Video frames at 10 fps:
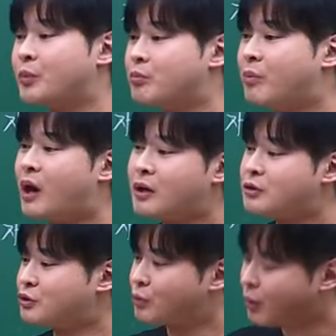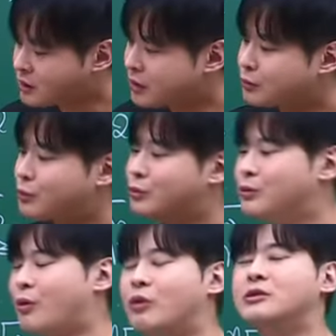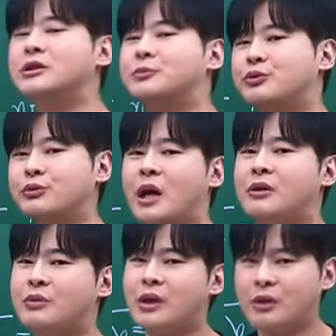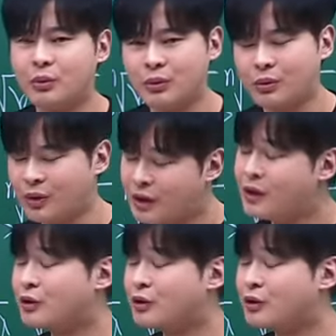말하지도 않았고 언급도 안 돼 있고